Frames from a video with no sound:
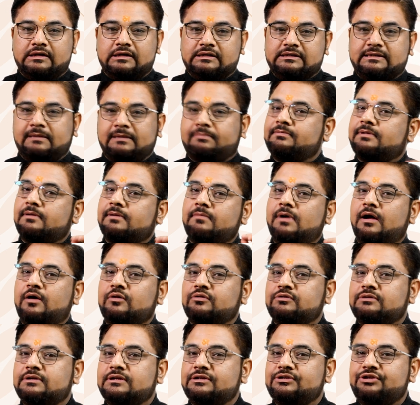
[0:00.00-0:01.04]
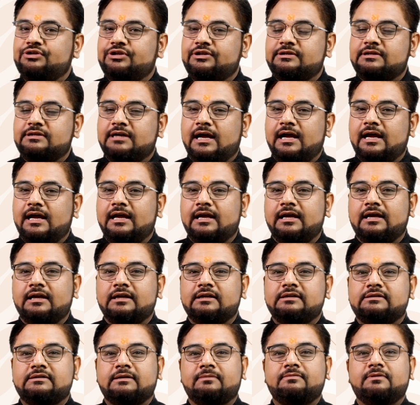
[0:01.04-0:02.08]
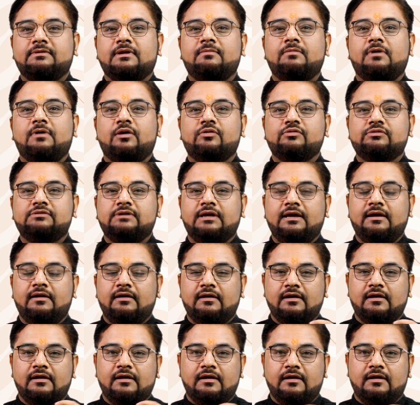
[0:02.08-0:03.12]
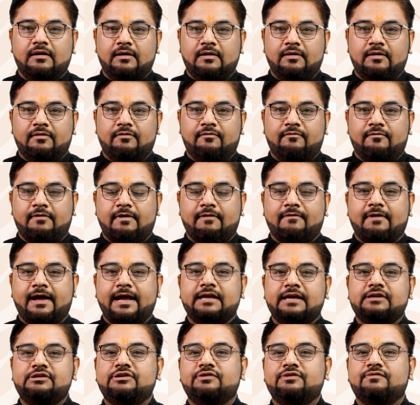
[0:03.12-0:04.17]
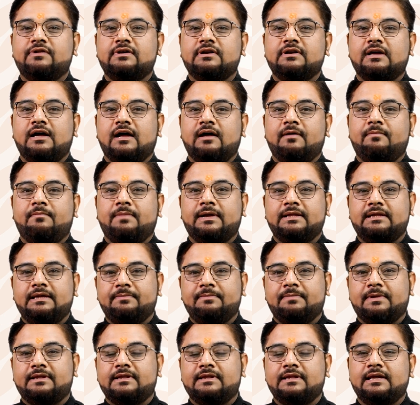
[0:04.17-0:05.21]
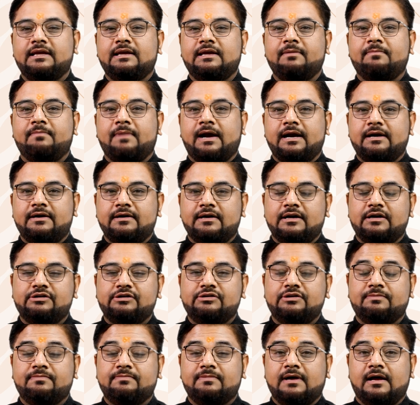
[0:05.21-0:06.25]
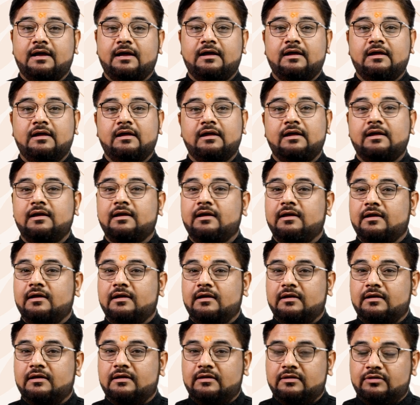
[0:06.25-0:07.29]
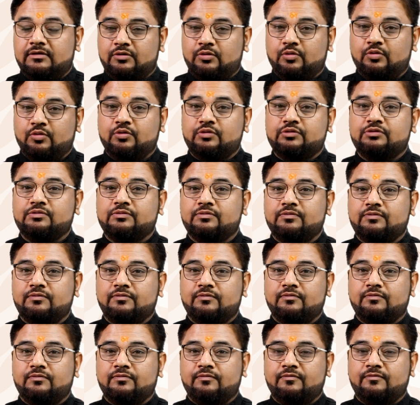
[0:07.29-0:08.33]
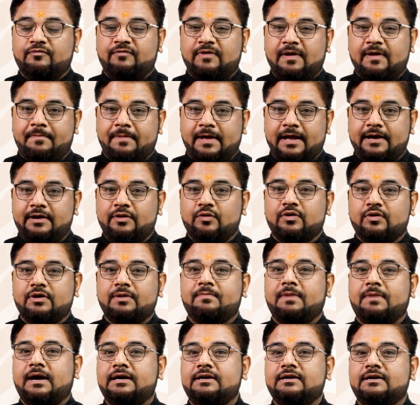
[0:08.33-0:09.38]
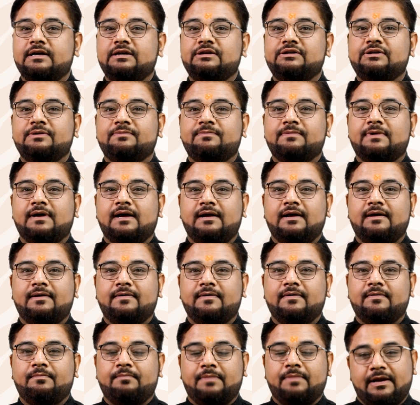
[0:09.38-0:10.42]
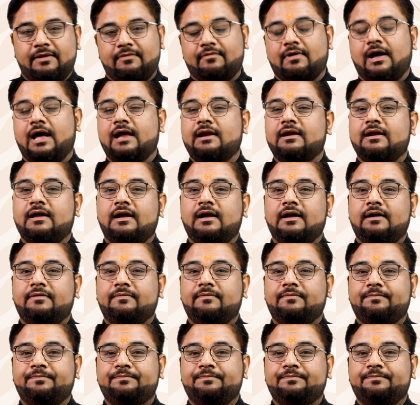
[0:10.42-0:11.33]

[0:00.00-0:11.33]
सप्तम हाउस किस चीज का है सप्तम हाउस है वैवाहिक जीवन का पति पत्नी की पार्टनरशिप का दो व्यापारियों की पार्टनरशिप का परिवार का